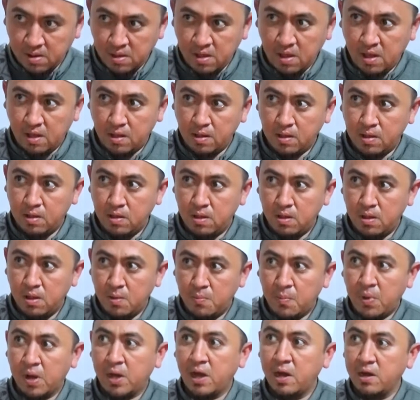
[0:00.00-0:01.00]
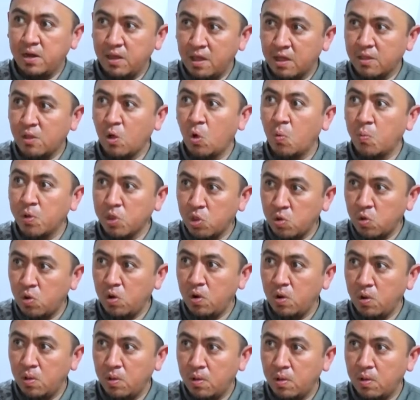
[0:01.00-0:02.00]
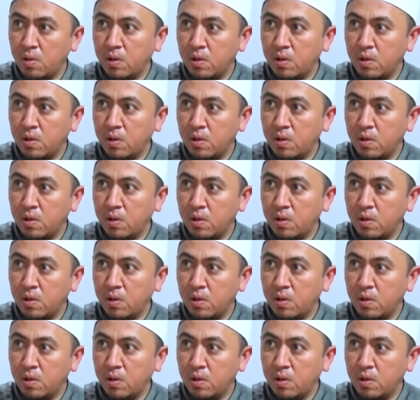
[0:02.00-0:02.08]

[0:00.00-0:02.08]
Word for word: ya, maka dia tahu betul